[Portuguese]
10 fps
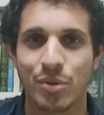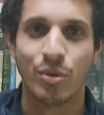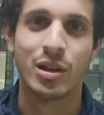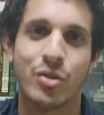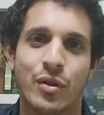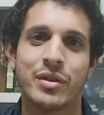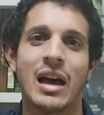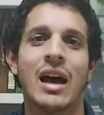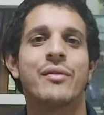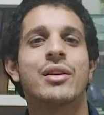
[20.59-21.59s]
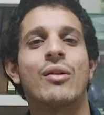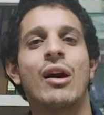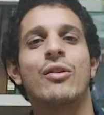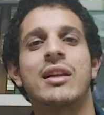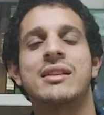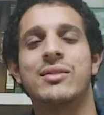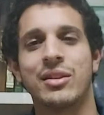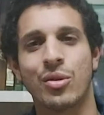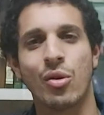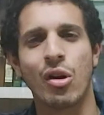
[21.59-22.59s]
o Ano Novo da Árvore, com a conexão
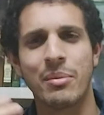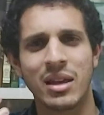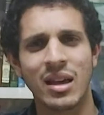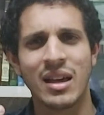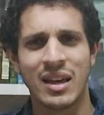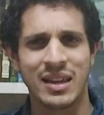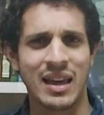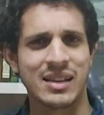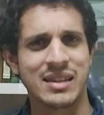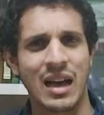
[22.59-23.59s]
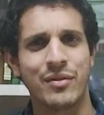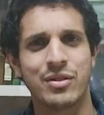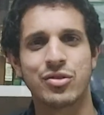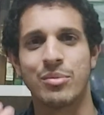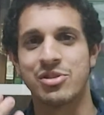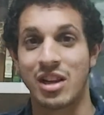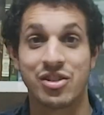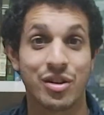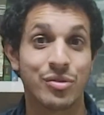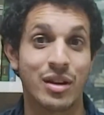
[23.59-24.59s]
entre o homem e e as árvores, como está
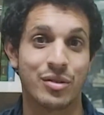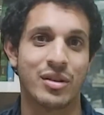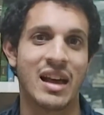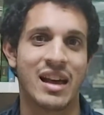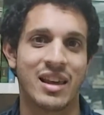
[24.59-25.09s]
escrito na Torá,